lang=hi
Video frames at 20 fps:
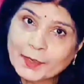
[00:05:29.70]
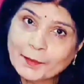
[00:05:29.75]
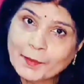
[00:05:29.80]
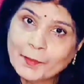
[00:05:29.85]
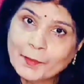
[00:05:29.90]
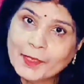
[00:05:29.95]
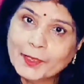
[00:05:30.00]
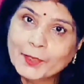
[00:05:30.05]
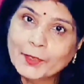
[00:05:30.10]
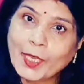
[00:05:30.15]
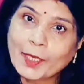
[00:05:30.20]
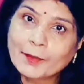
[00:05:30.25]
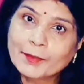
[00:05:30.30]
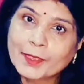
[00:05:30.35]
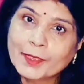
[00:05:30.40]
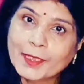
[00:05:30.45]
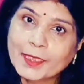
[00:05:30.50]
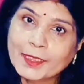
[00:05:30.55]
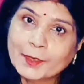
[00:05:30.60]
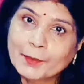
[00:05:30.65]
फॉर वॉचिंग मैं
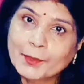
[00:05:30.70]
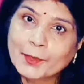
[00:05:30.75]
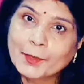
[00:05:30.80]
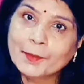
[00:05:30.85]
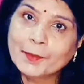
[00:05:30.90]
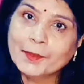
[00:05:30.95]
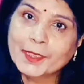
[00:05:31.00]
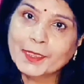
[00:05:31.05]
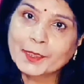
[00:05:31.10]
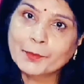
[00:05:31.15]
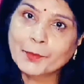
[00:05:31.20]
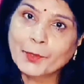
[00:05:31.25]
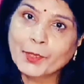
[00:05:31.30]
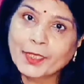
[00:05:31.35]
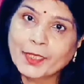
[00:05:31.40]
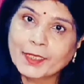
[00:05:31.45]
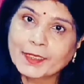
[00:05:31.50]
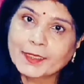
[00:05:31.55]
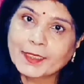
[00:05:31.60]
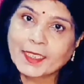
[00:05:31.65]
मिलती हूँ आपसे नेक्स्ट वीडियो में
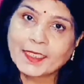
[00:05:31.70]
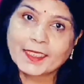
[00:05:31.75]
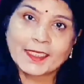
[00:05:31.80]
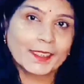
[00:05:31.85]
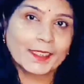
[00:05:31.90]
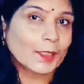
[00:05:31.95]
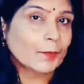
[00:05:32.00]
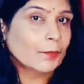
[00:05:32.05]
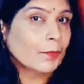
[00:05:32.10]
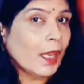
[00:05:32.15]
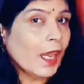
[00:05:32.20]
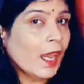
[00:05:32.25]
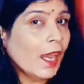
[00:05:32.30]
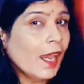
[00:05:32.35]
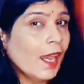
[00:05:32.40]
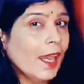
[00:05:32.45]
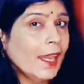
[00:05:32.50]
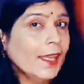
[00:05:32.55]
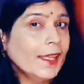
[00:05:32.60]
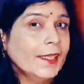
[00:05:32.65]
नेक्स्ट प्रोडक्ट के साथ टिल देन
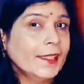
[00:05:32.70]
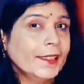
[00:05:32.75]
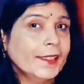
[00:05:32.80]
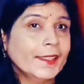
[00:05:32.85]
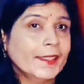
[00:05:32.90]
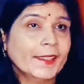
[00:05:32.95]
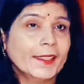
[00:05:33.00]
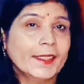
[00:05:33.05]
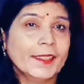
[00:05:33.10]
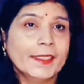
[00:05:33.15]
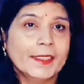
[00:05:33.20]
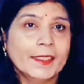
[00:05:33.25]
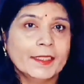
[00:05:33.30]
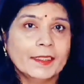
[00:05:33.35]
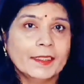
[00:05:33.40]
बाय एंड टेक